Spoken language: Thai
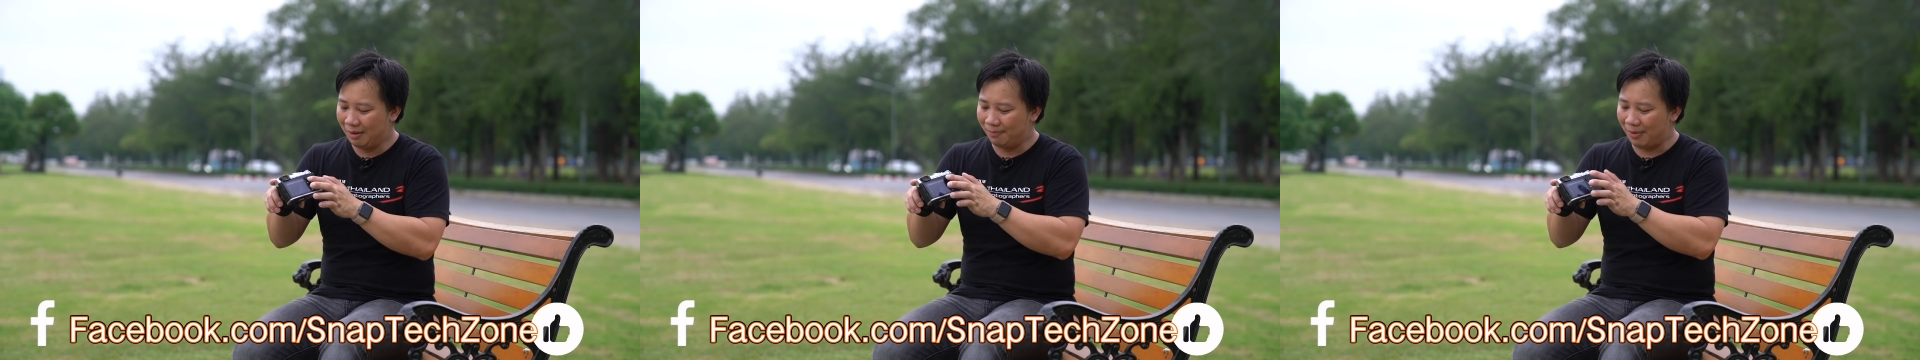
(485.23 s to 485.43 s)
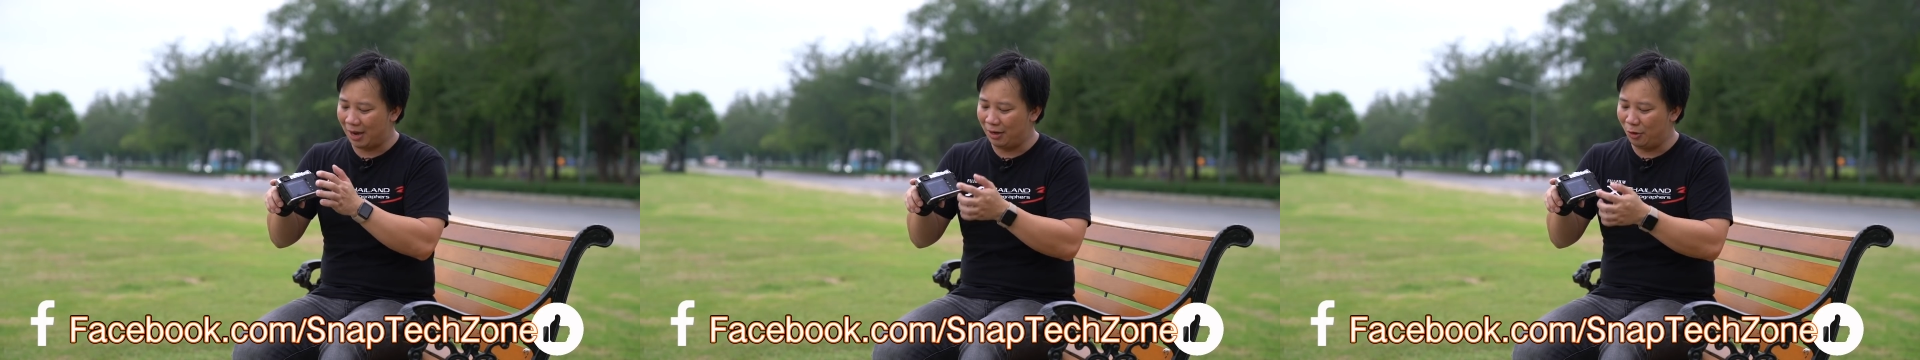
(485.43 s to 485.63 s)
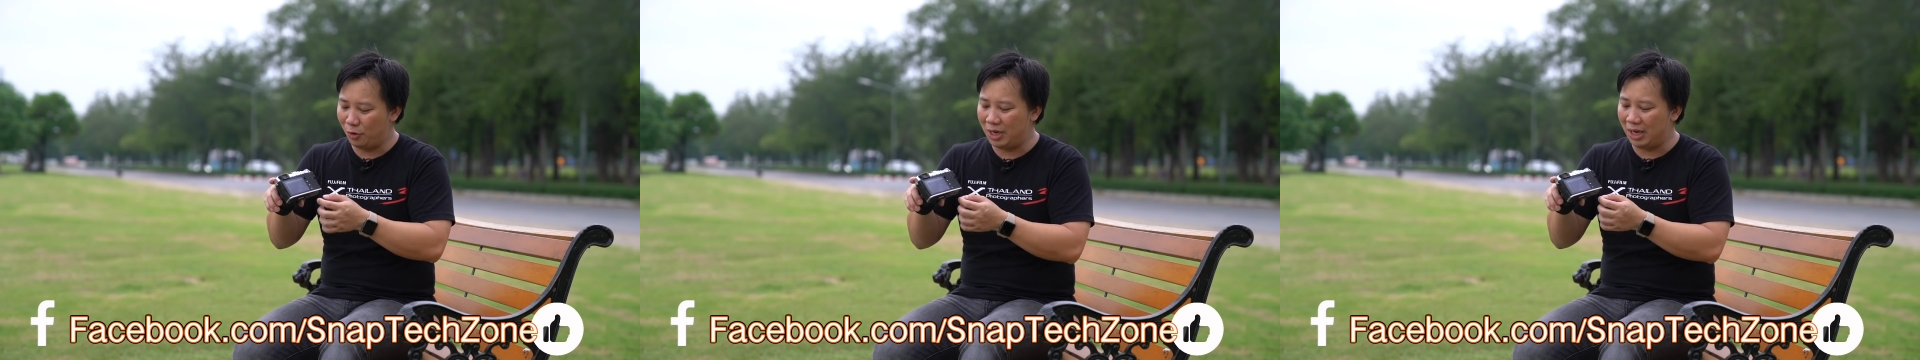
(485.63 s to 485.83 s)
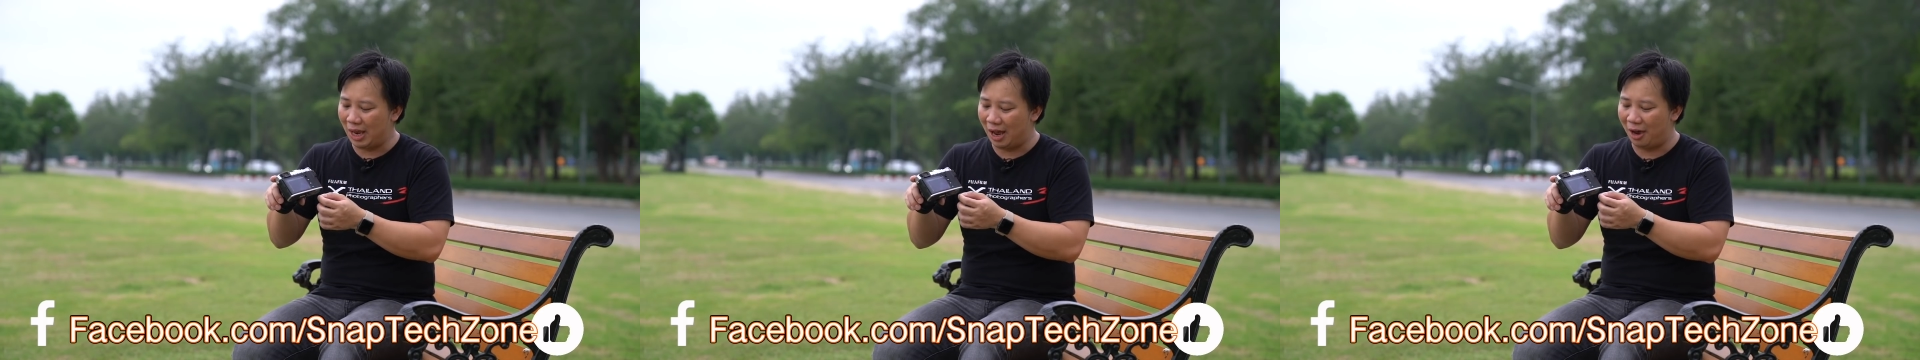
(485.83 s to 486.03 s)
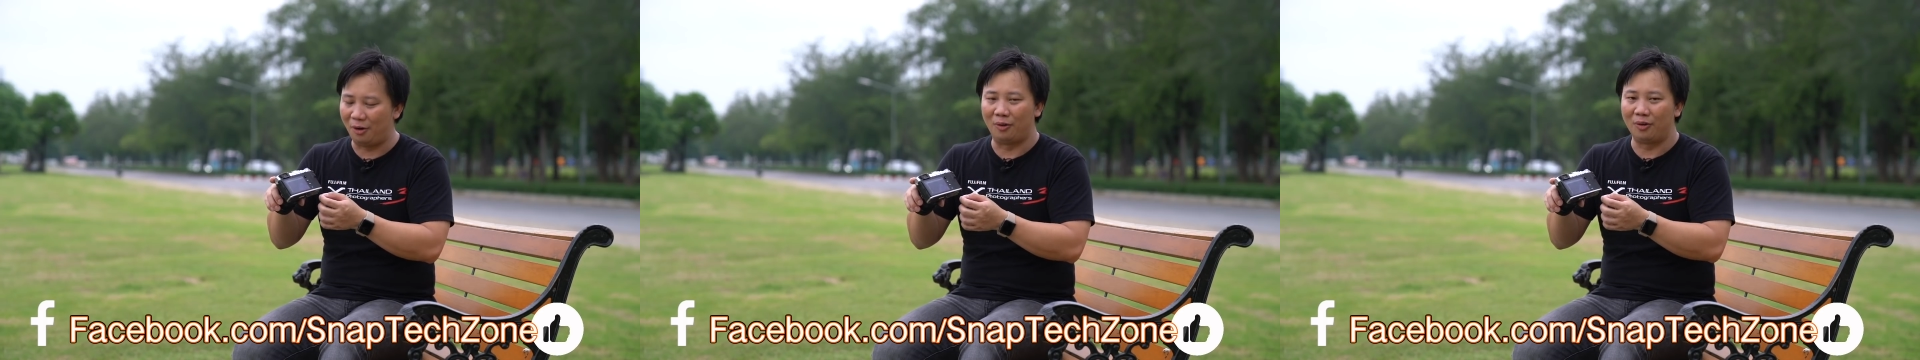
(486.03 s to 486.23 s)
ปลายนิ้วเขี่
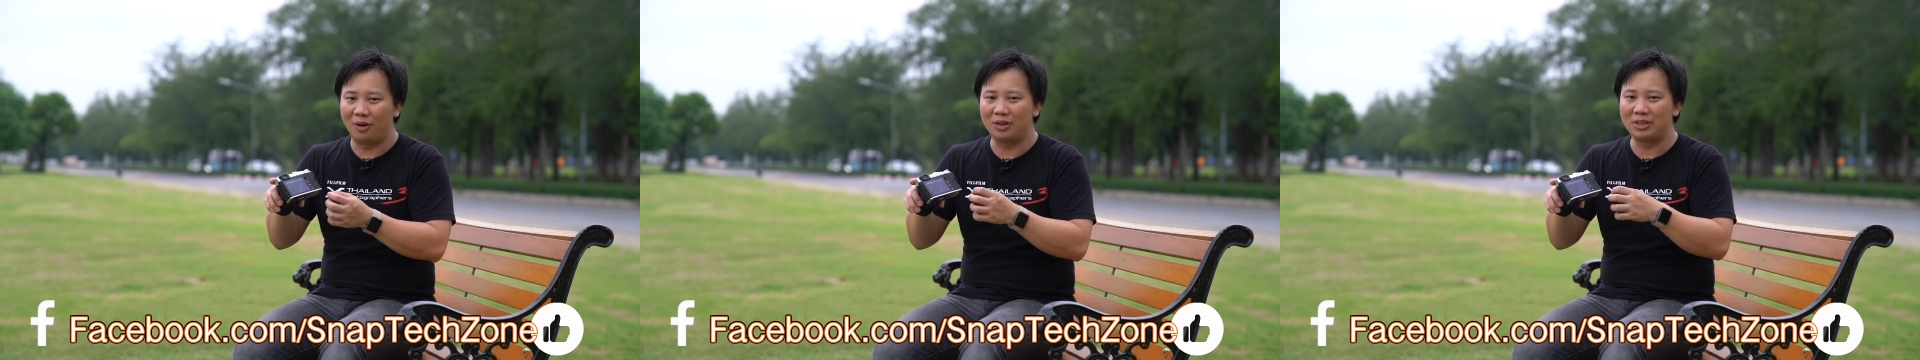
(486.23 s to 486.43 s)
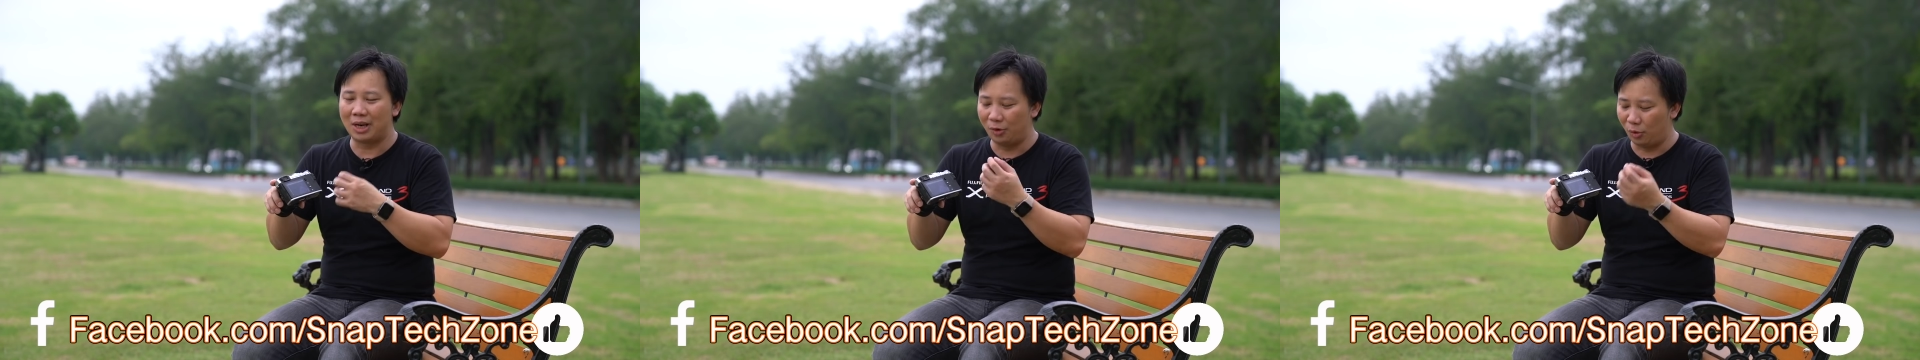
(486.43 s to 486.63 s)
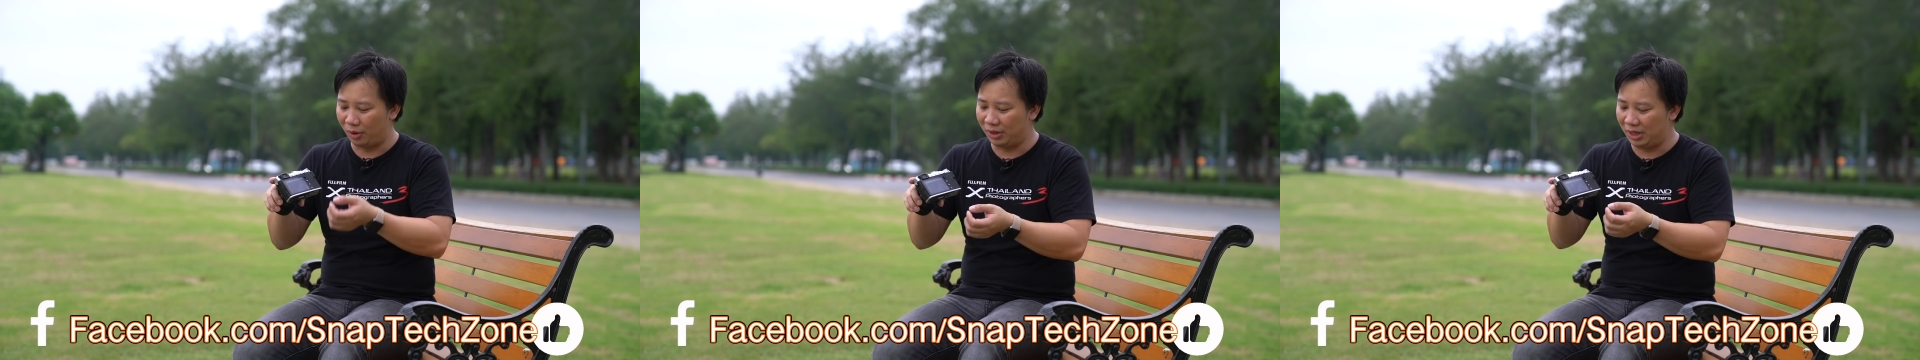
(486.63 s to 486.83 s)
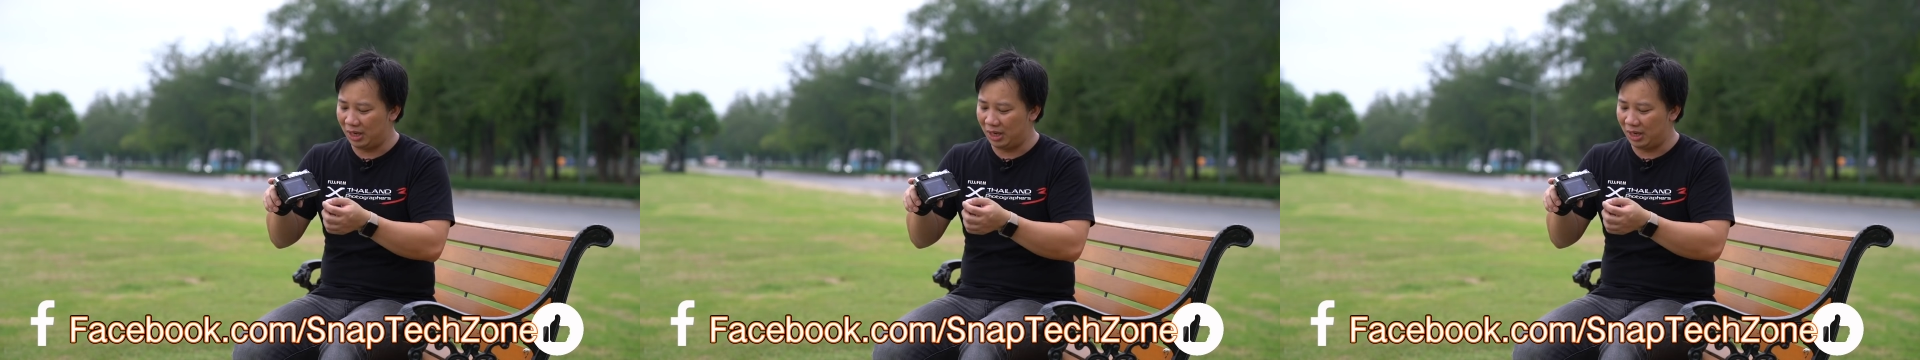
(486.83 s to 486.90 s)
ยเอาก็สะดวก